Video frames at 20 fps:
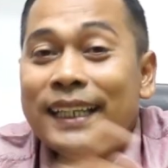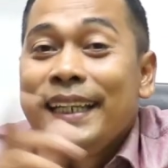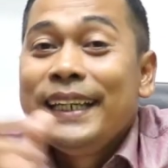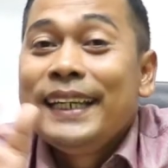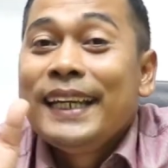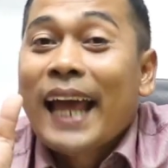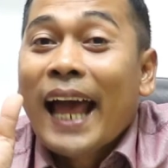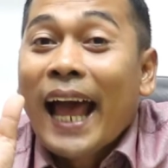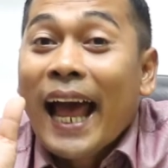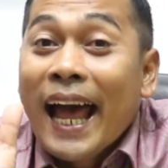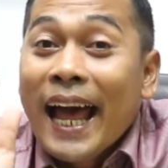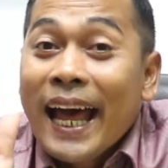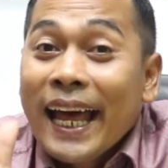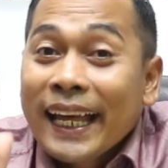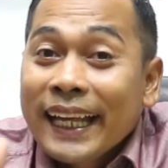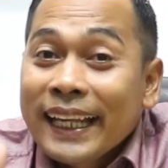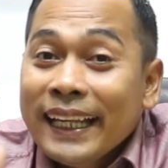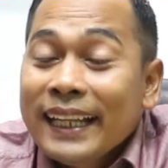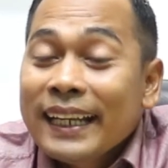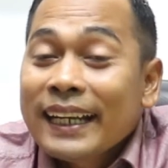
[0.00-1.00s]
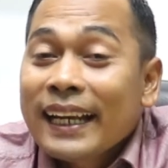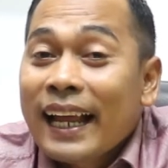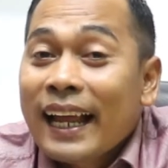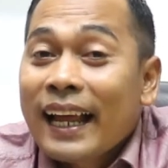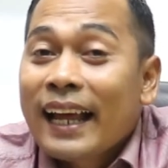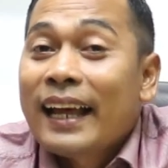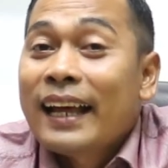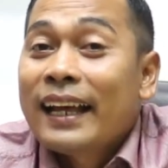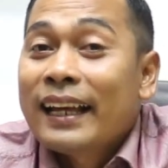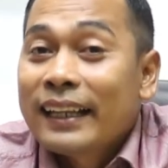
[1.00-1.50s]
Di
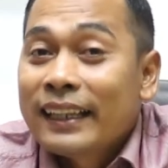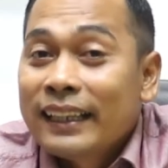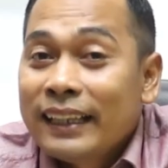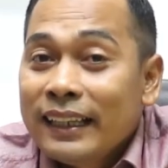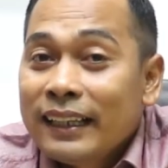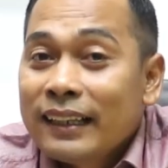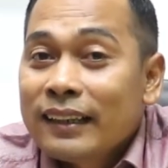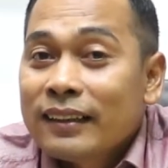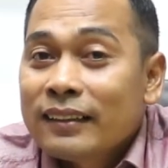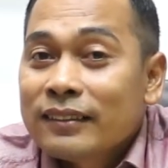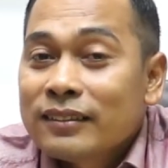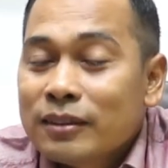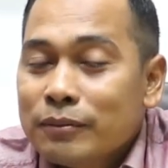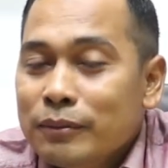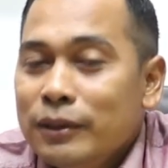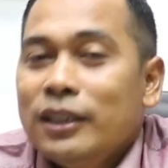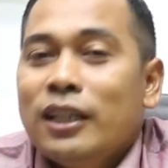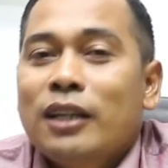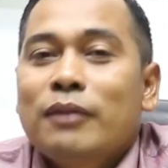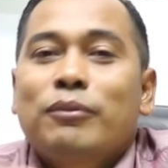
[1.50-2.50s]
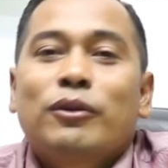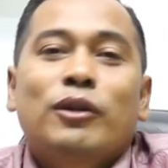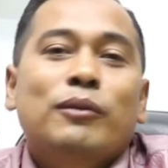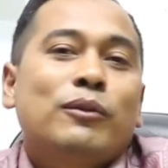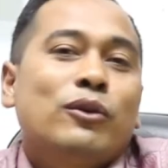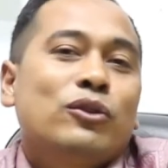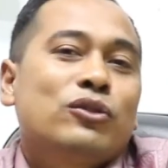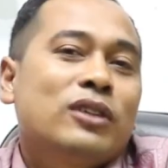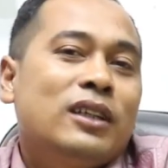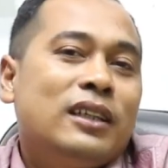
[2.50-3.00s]
akhir-akhir seminar
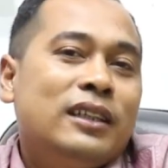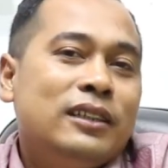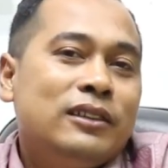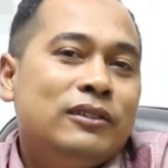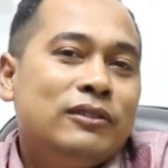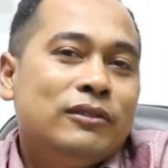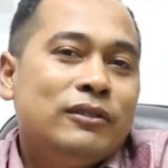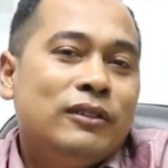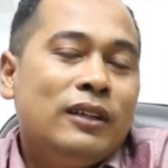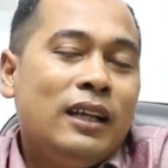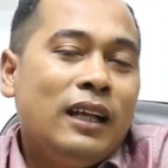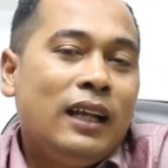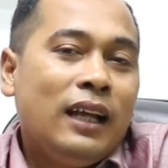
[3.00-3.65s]
proposal itu,